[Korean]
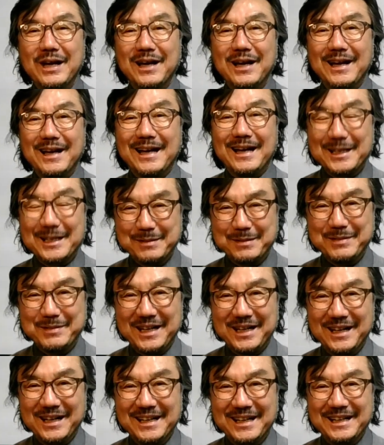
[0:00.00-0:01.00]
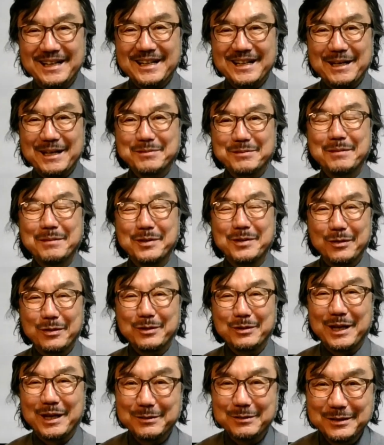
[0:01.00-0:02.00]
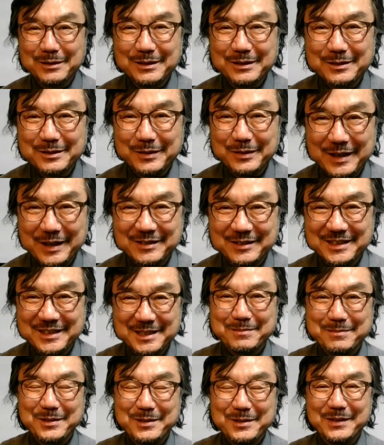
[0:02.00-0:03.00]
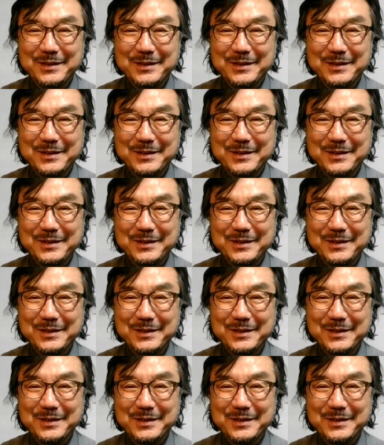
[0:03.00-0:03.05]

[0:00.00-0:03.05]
하겠습니다. 감사합니다. 오늘 하루 좋은 하루 되십시오.